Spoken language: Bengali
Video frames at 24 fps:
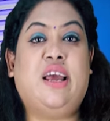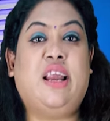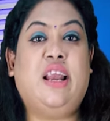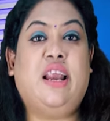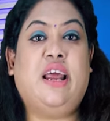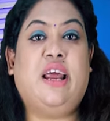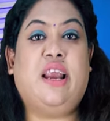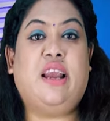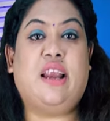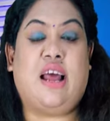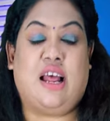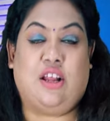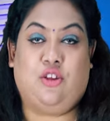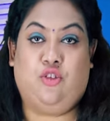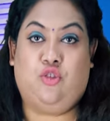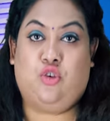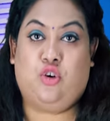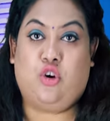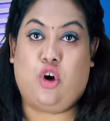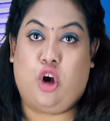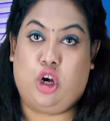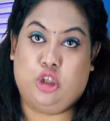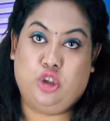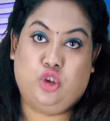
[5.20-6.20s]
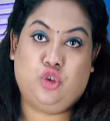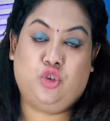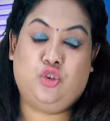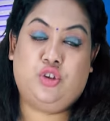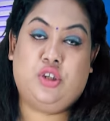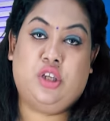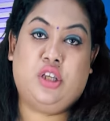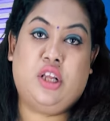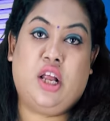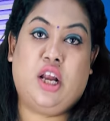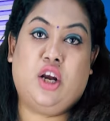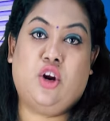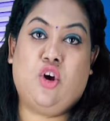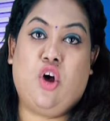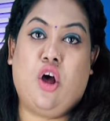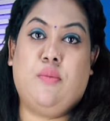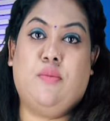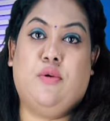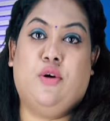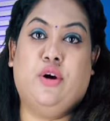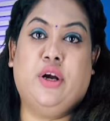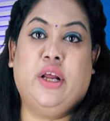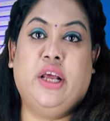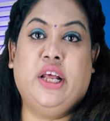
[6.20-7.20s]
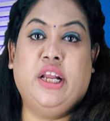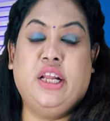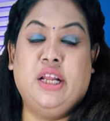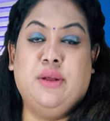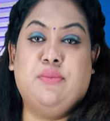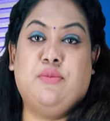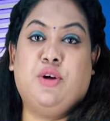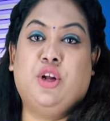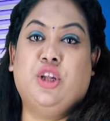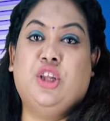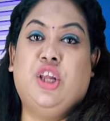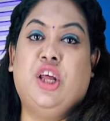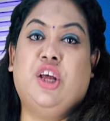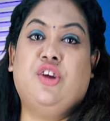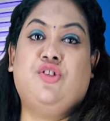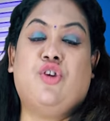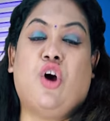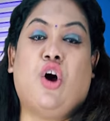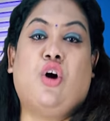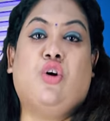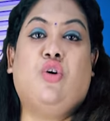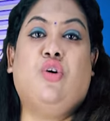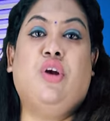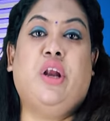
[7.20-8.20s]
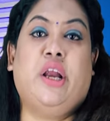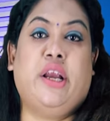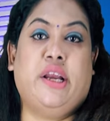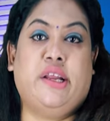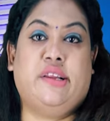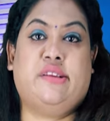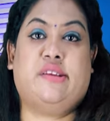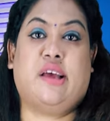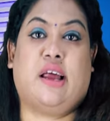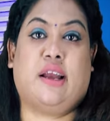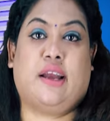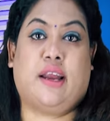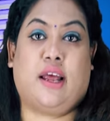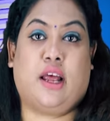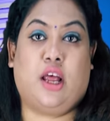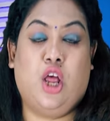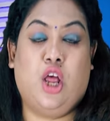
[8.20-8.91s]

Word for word: ছেলে রাজ্যর অসুস্থতার খবর ইতিমধ্যে সকলেরই জানা